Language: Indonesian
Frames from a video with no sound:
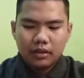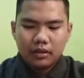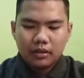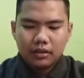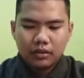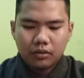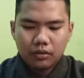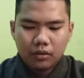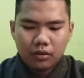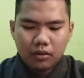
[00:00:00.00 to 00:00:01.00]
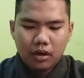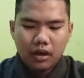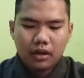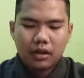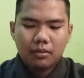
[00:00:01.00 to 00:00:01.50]
E, contoh
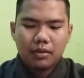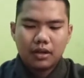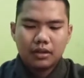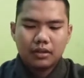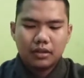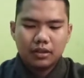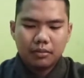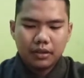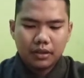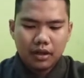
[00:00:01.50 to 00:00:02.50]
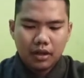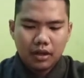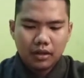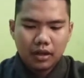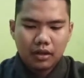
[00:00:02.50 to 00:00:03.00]
harga beras di pasaran
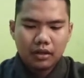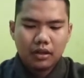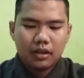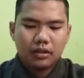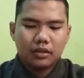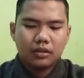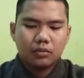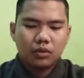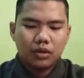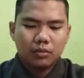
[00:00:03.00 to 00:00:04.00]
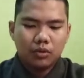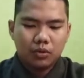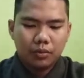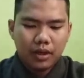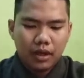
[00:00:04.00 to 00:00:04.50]
rata-rata
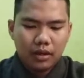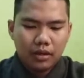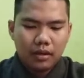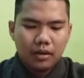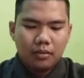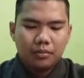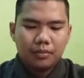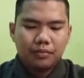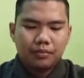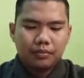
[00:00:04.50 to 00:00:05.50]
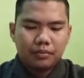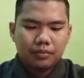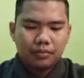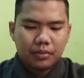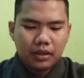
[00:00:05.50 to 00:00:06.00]
Rp10.000
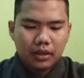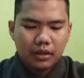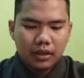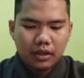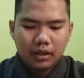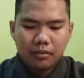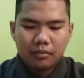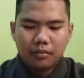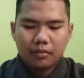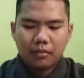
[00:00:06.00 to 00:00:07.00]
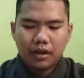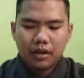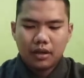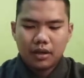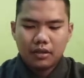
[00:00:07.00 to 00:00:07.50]
per liter
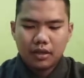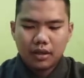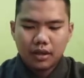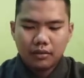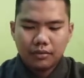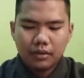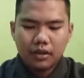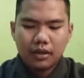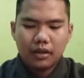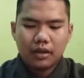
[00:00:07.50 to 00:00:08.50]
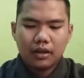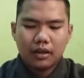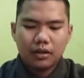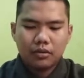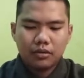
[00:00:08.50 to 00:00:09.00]
maka zakat fitrah yang
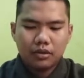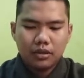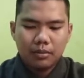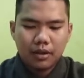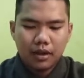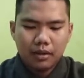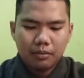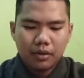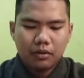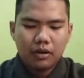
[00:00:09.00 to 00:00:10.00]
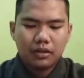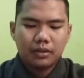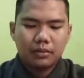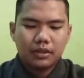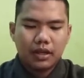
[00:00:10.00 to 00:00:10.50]
harus dibayar per orang
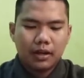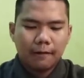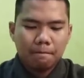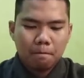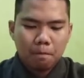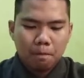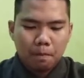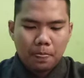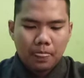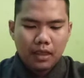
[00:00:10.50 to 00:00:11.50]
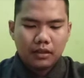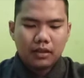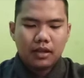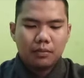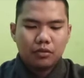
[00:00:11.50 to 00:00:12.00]
sebesar
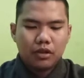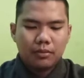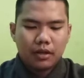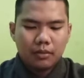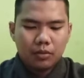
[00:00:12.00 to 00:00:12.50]
35.000.